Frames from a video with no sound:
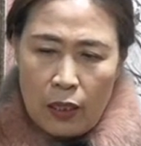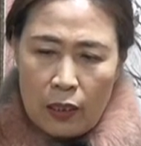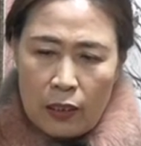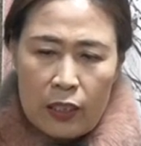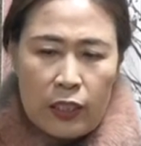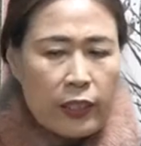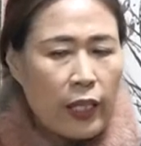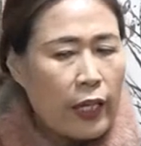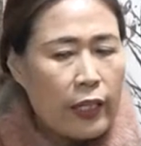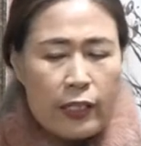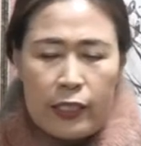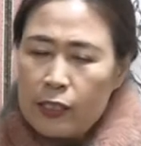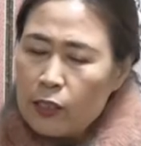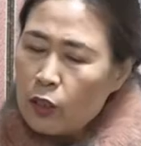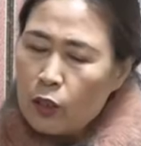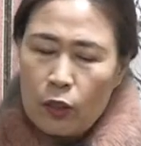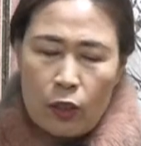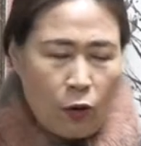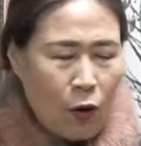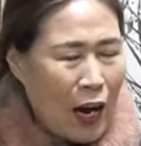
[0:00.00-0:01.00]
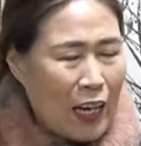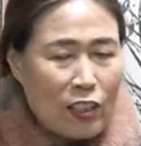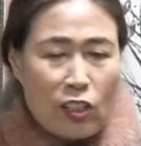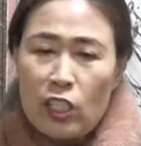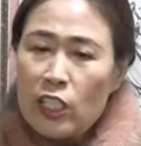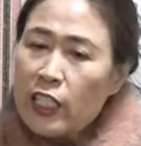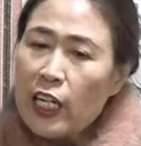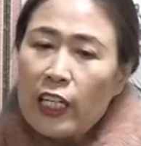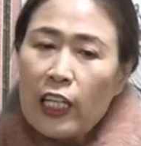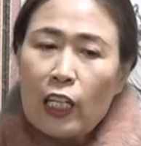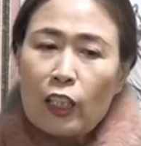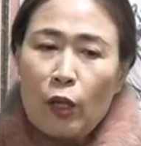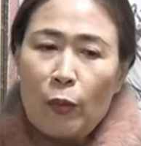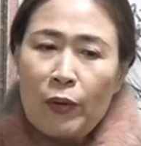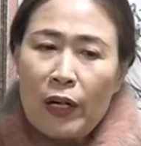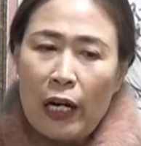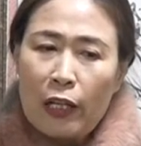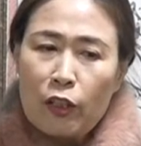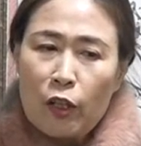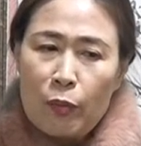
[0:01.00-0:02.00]
근데 과정이
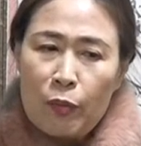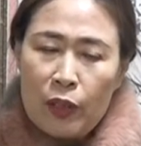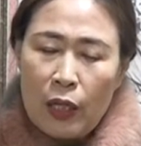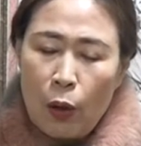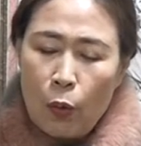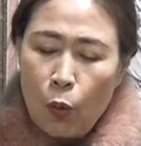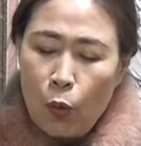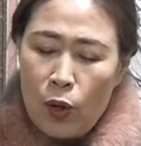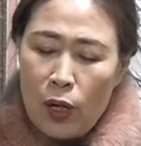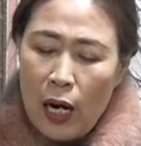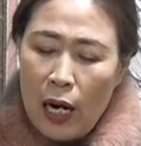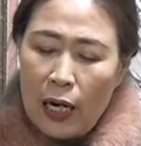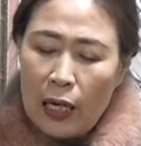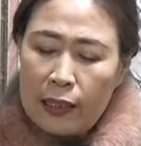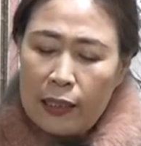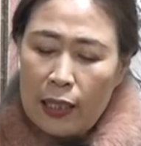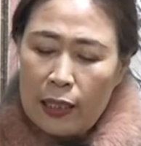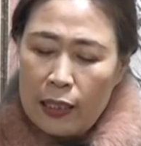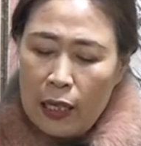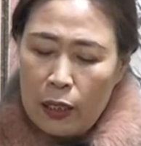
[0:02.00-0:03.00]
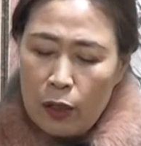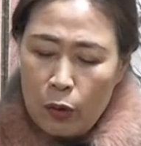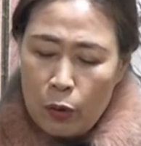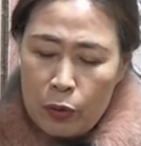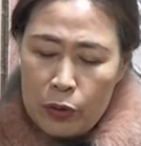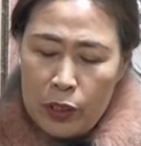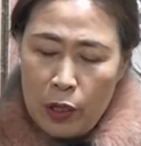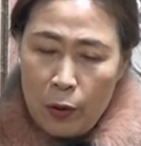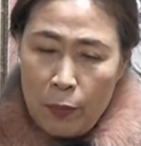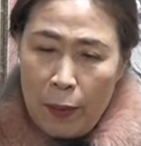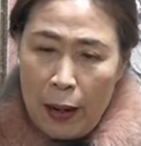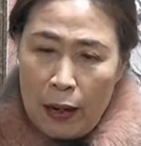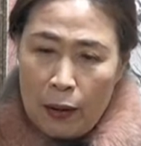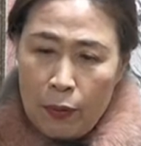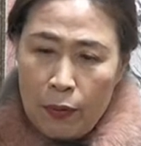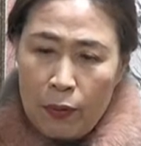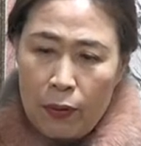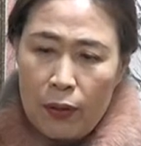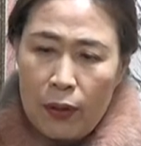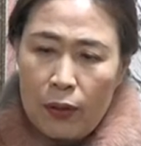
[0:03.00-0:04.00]
생략되면 안 됩니다. 올라갔다 내려놓으세요.
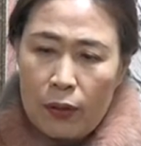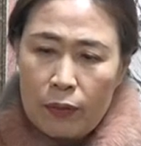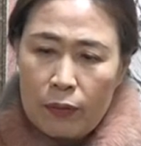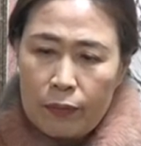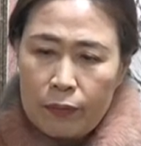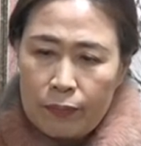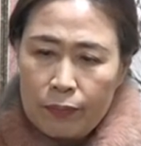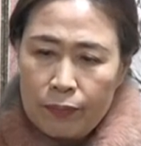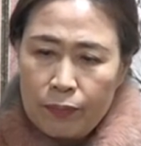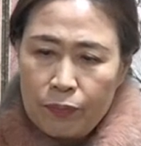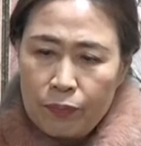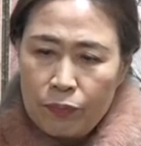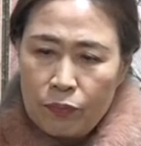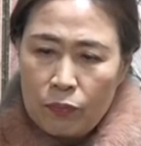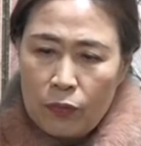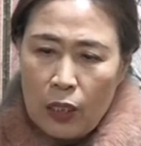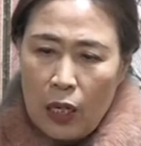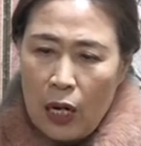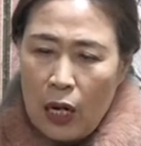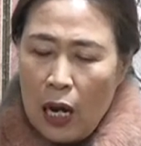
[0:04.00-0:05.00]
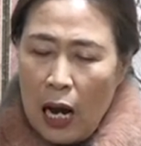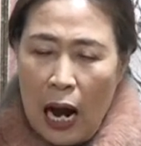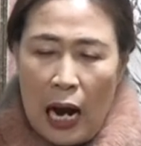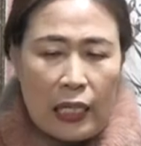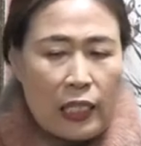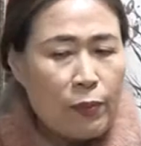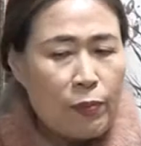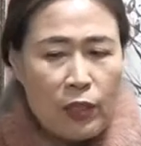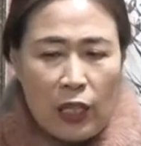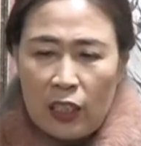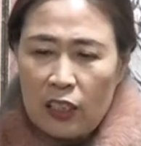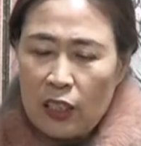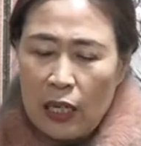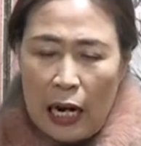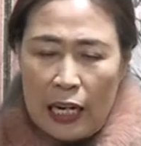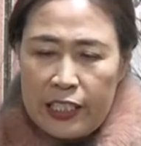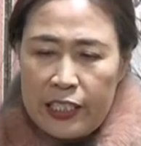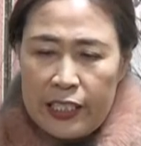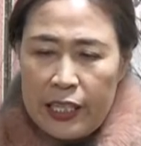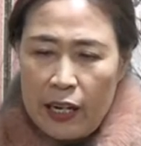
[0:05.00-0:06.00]
바로. 아닙니다. 그거
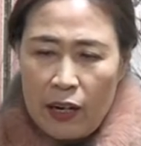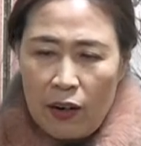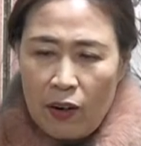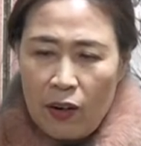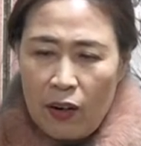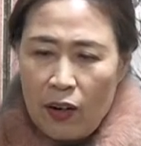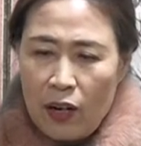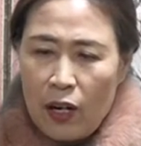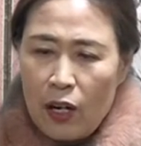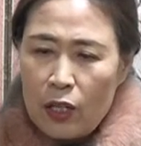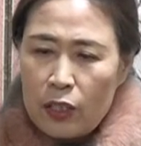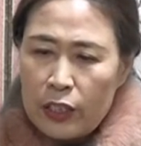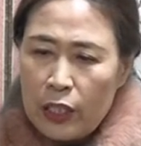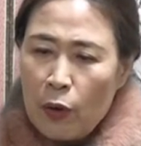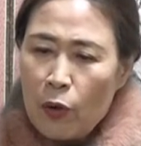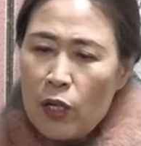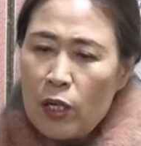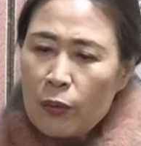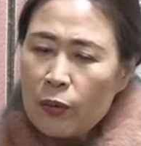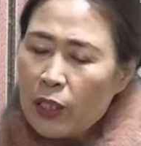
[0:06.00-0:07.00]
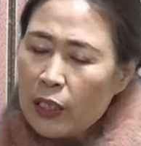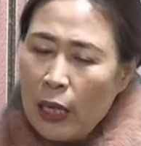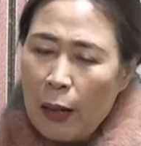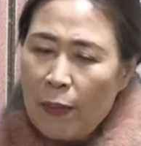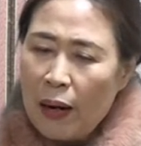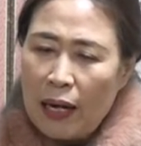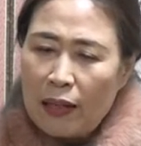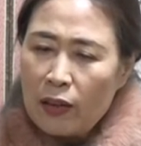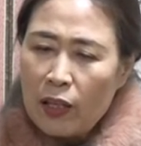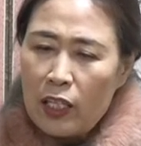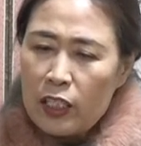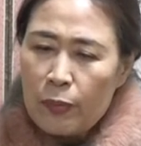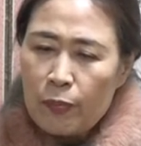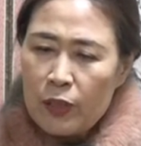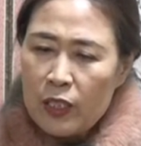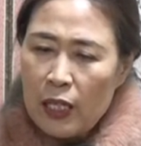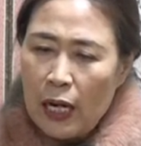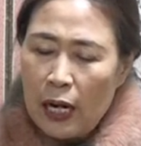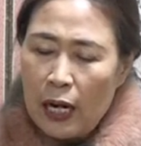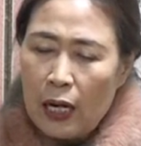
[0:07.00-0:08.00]
아니세요. 채월님 그렇게 하면 안
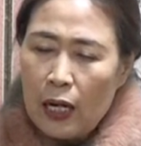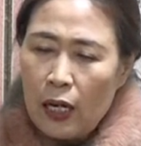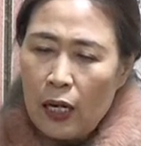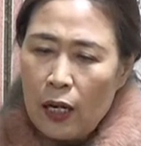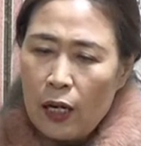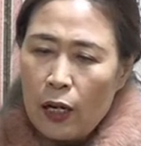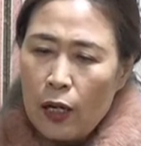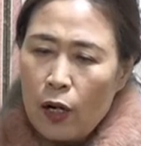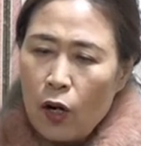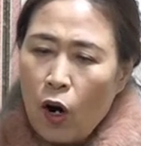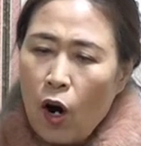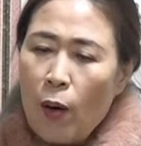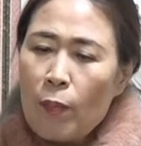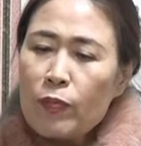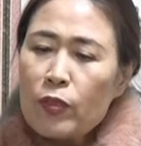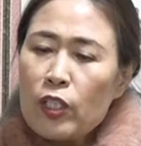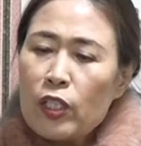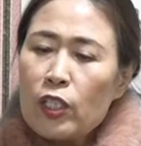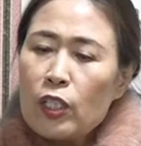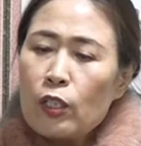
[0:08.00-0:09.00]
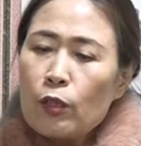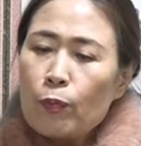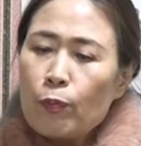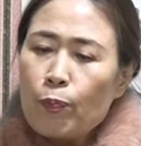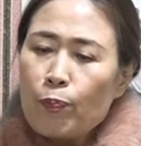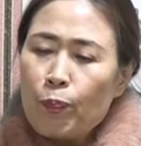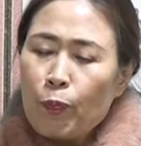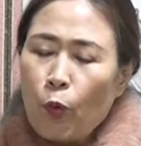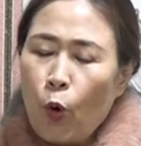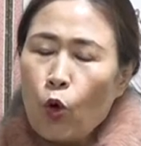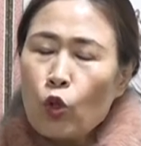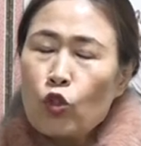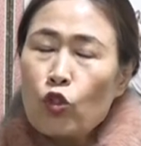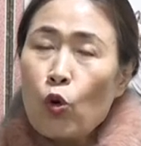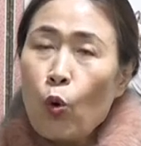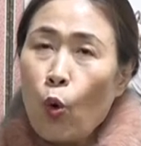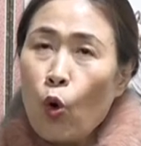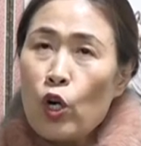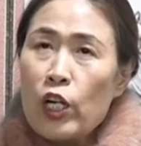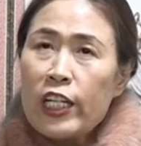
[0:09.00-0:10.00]
되십니다. 엄지를
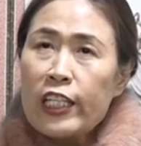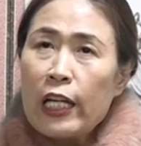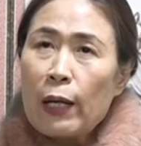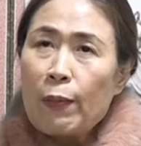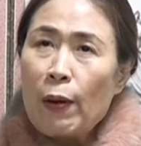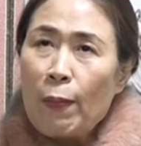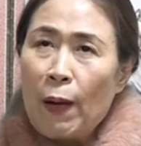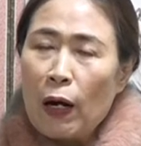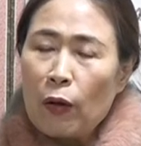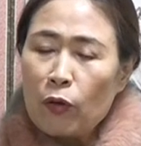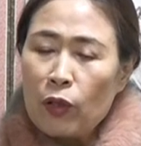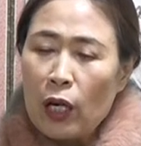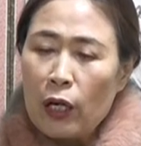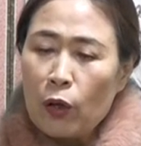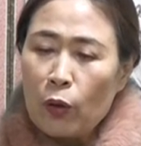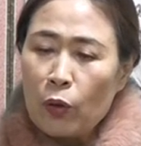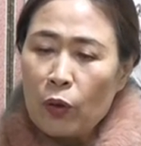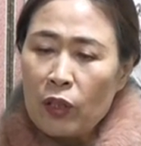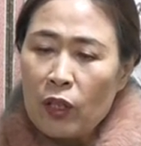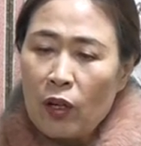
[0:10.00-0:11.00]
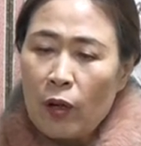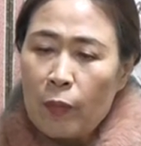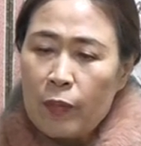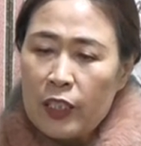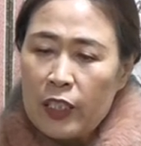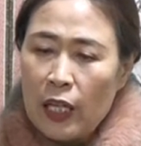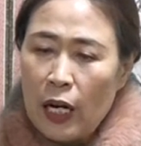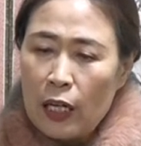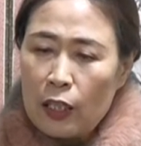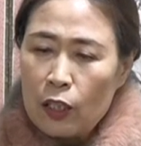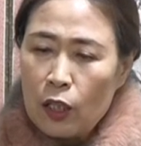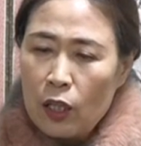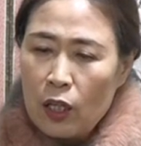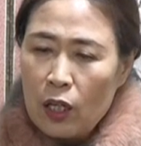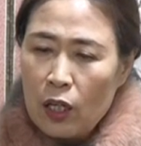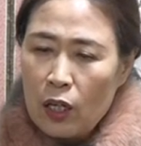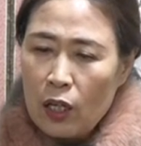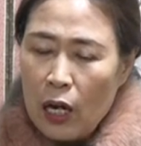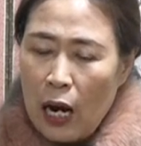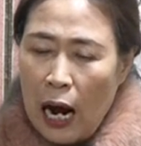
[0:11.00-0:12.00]
고추 올린 다음에 바로 내려놓는 겁니다.
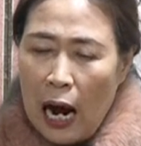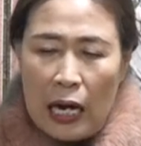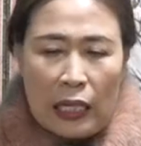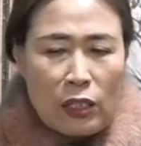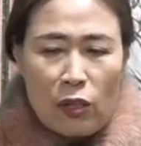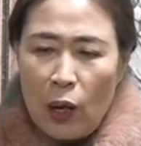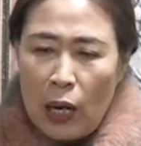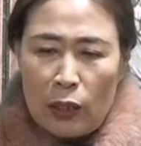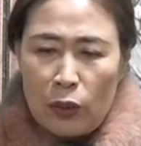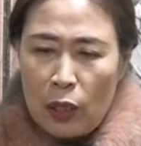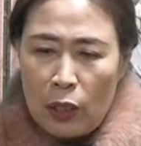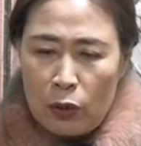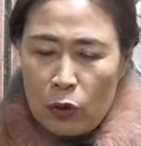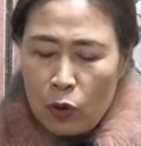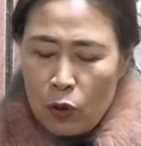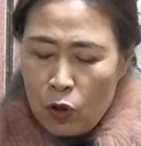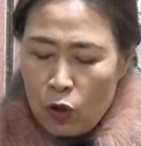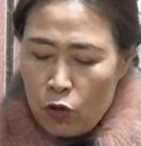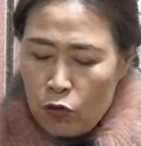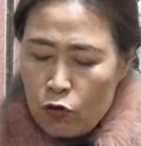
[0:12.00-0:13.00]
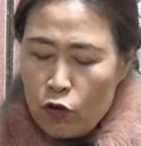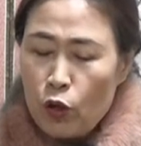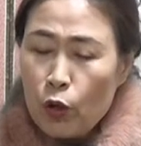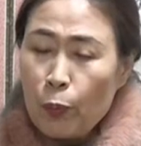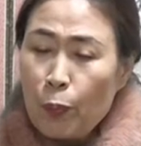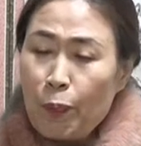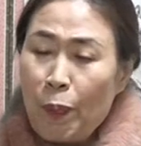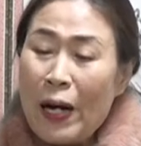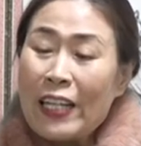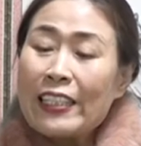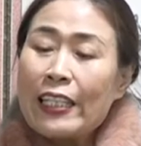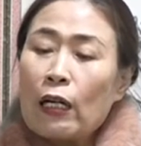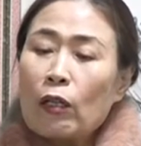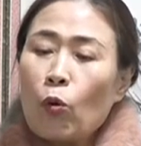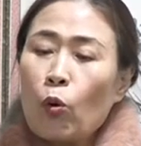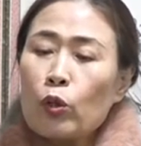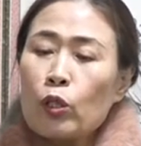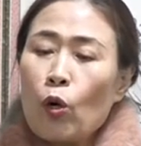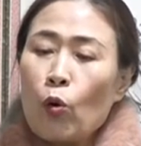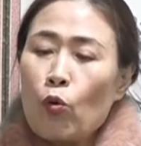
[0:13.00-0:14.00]
아니요, 아니요, 아니요. 위로 바짝
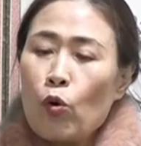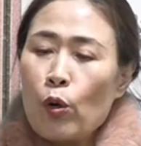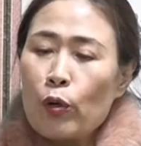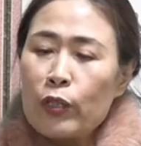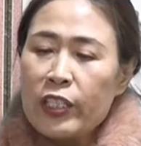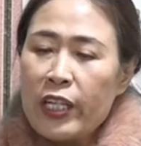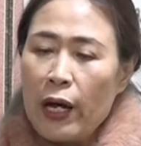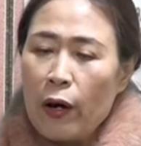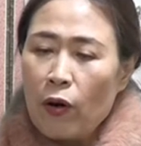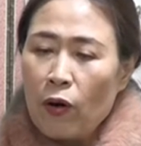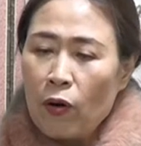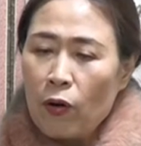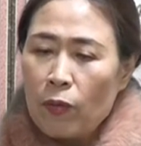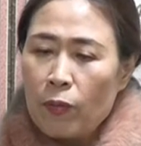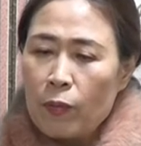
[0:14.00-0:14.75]
고쳐 올리세요.